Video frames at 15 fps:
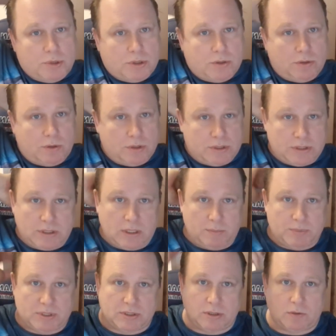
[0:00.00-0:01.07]
что Сергей
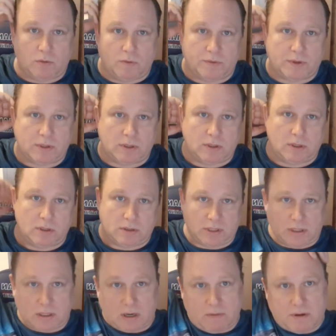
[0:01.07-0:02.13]
Писяков-то
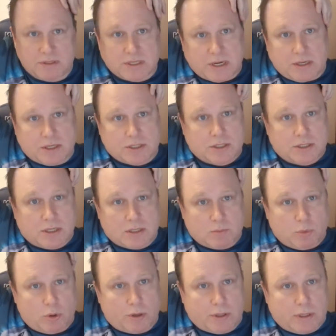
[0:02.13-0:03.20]
тренировался, конечно, со
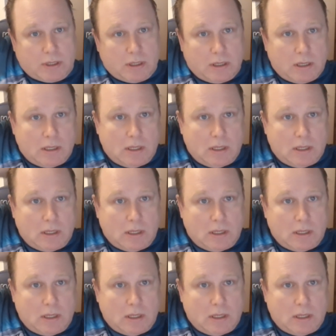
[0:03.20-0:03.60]
сборной,